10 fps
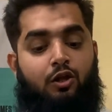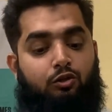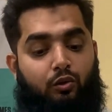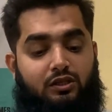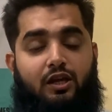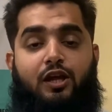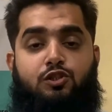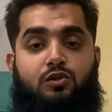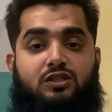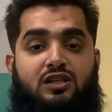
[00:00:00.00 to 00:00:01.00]
तो ये
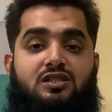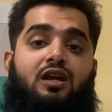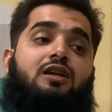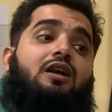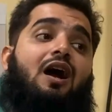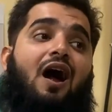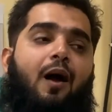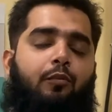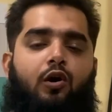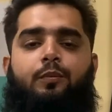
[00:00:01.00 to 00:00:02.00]
जो चीज है ये
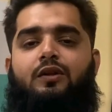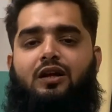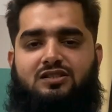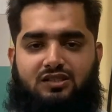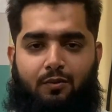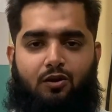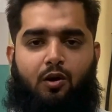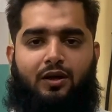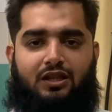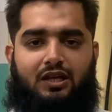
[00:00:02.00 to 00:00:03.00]
आपको अपने कस्टमर को
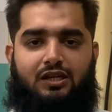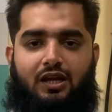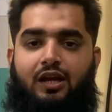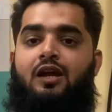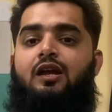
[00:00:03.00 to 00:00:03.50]
बतानी है